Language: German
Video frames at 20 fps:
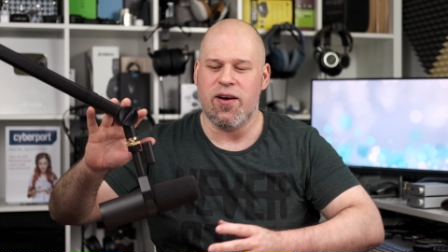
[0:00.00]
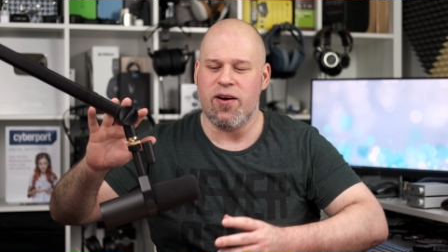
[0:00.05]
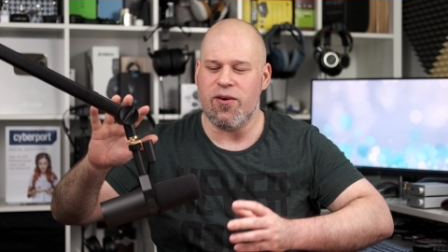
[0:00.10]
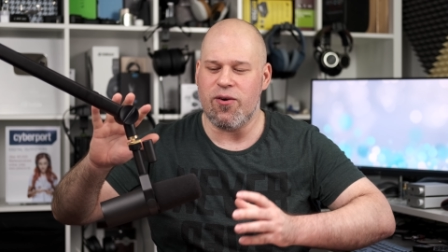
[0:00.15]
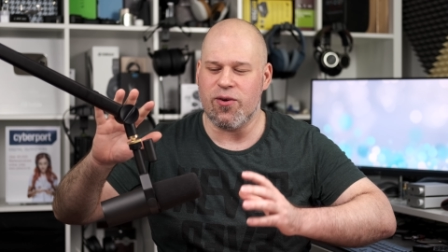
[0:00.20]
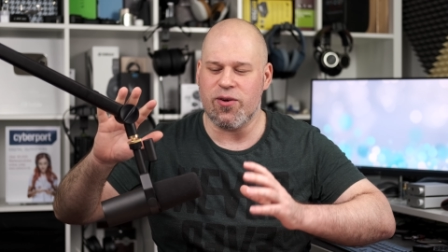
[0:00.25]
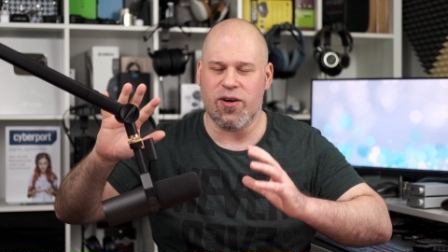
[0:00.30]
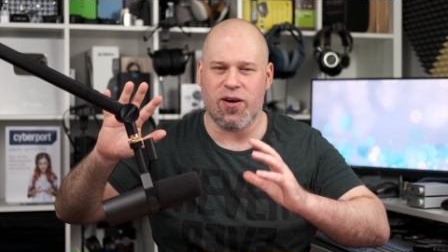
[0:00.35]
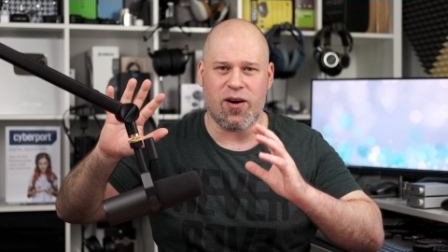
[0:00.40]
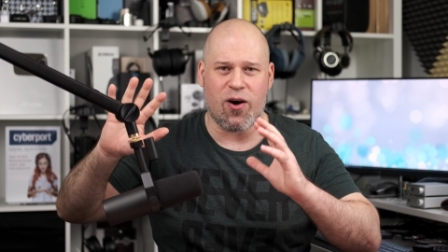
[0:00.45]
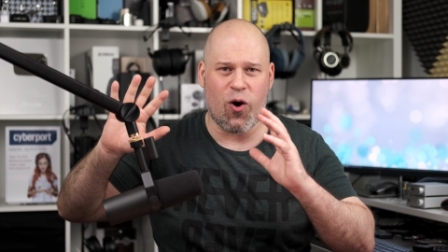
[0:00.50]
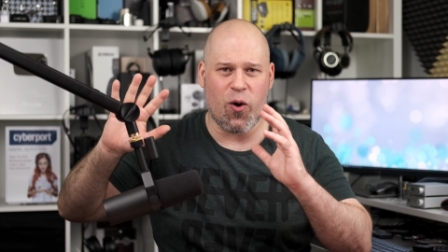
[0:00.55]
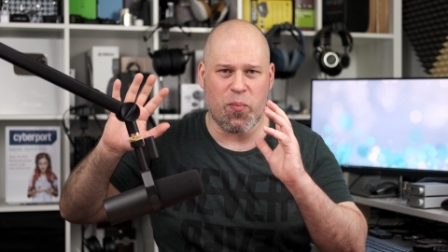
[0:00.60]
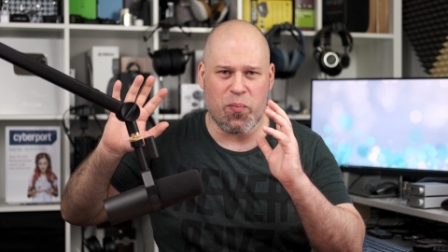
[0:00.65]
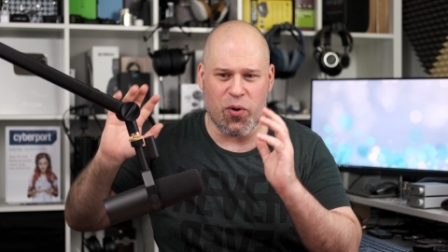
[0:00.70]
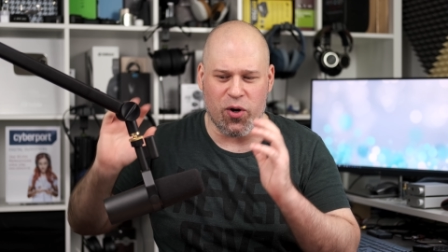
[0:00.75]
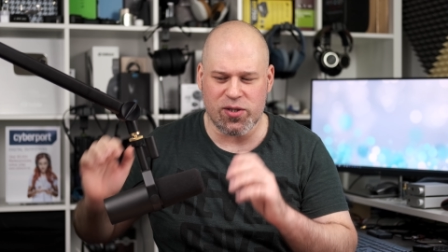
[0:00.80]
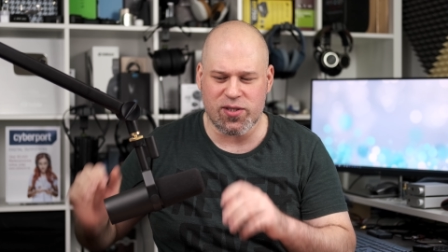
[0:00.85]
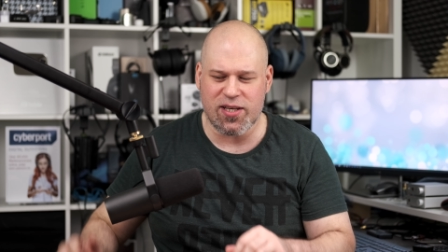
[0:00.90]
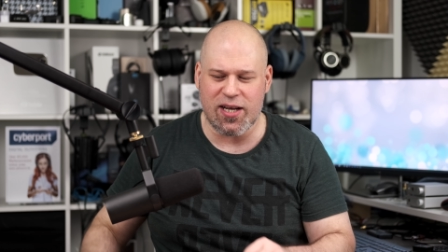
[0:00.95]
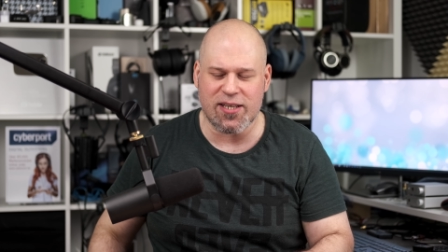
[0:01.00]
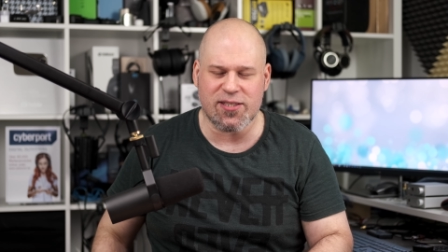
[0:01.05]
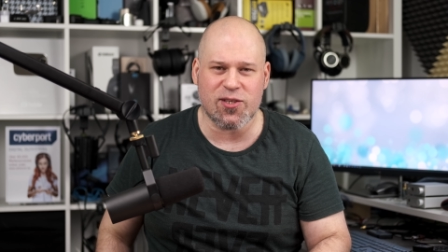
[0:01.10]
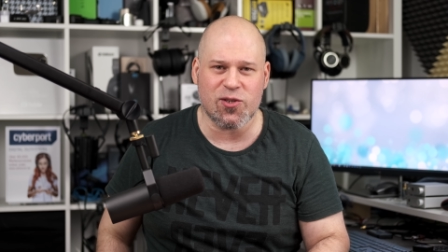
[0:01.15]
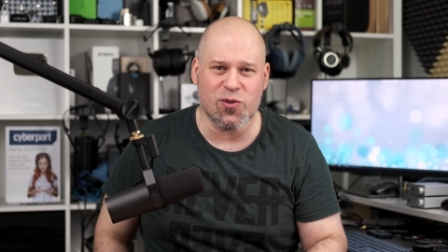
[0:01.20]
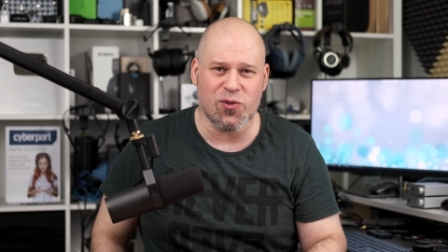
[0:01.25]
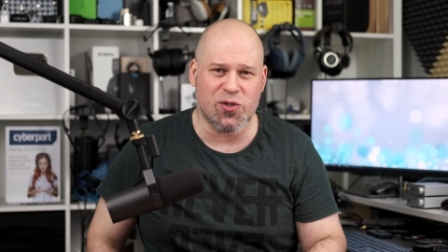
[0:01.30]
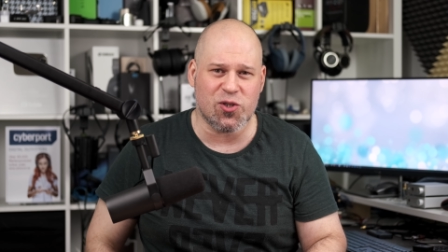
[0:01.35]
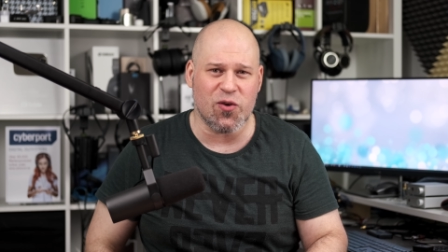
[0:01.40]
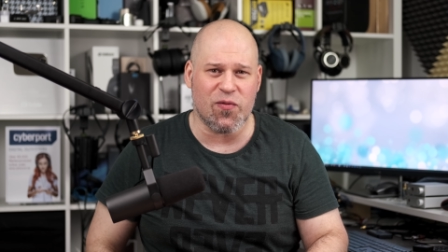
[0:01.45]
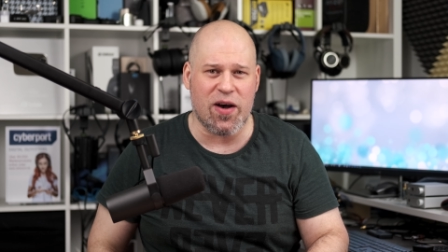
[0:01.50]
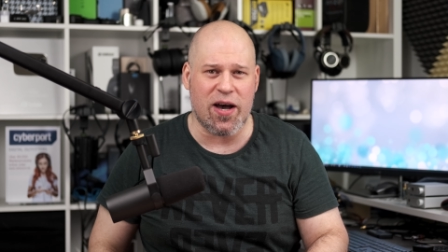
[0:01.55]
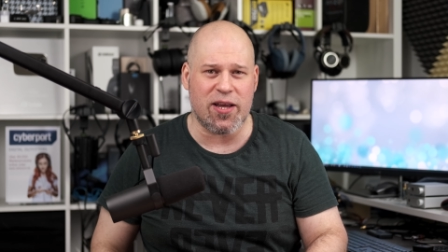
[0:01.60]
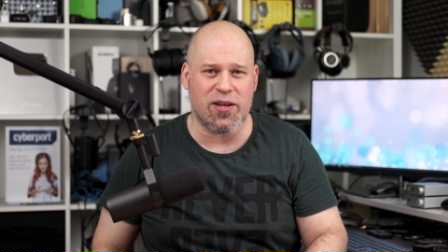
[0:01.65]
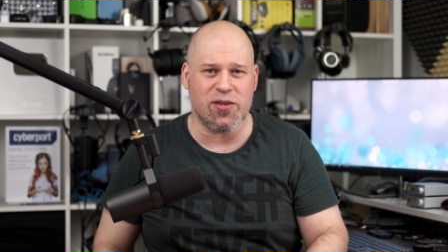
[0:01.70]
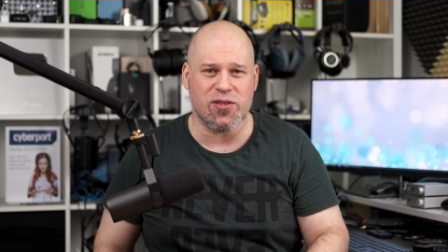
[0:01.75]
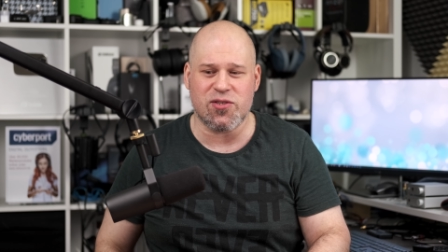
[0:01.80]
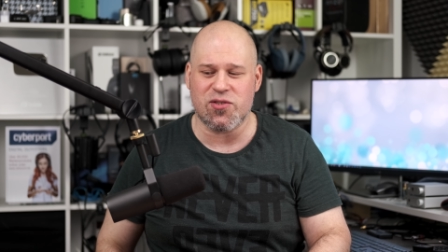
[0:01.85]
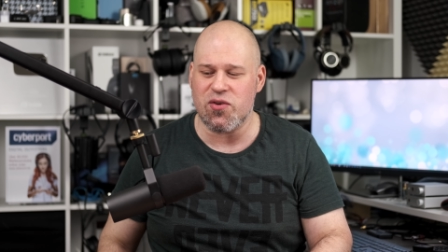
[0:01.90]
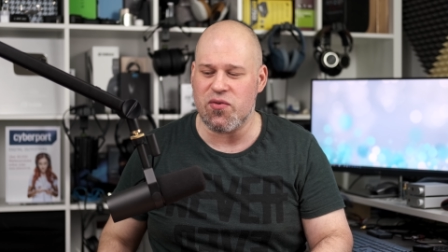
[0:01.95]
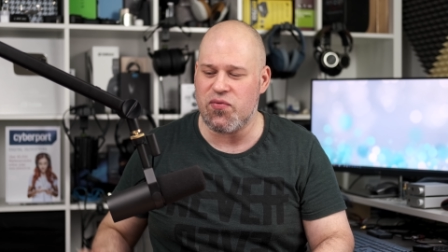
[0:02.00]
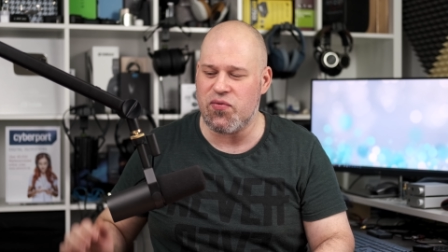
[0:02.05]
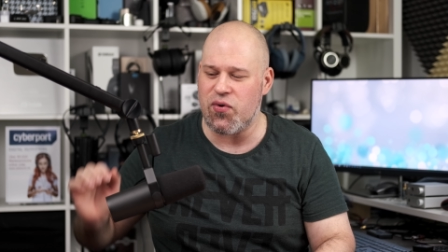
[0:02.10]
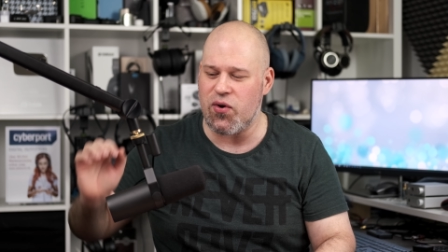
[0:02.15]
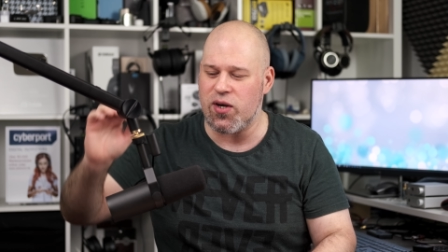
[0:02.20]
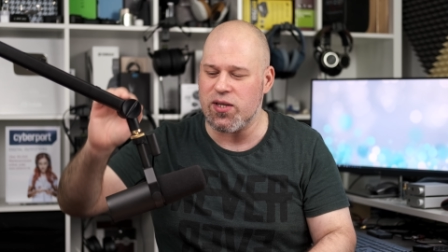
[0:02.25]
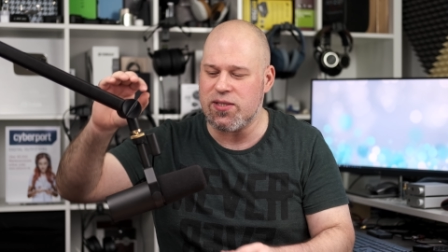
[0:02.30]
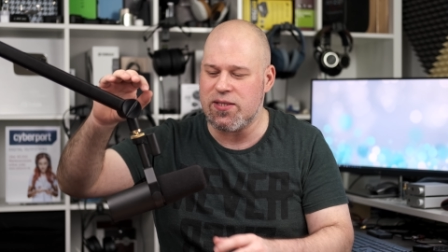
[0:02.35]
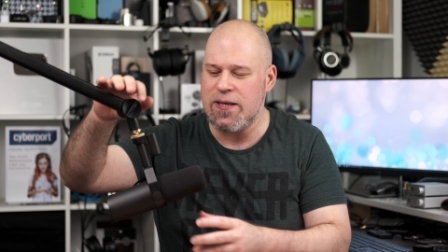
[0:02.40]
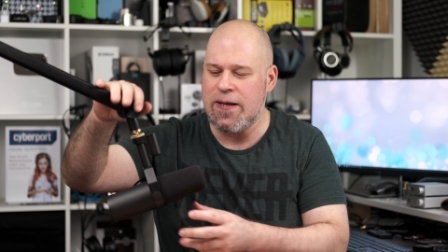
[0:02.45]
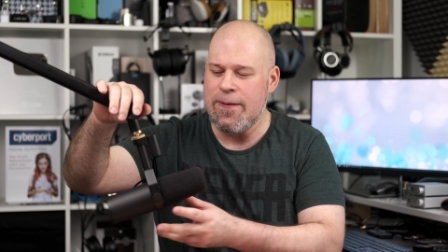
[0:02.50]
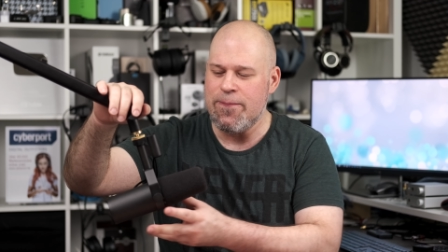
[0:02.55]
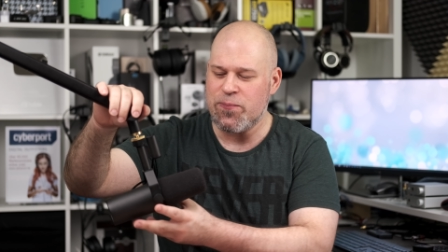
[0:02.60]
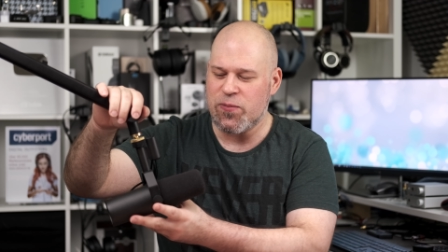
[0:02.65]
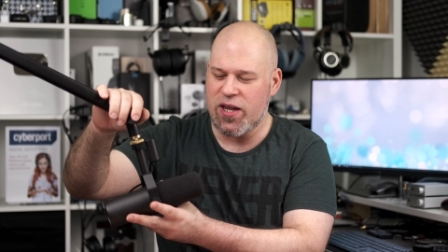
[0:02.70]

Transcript: oder auch Podcastern und so weiter und so fort.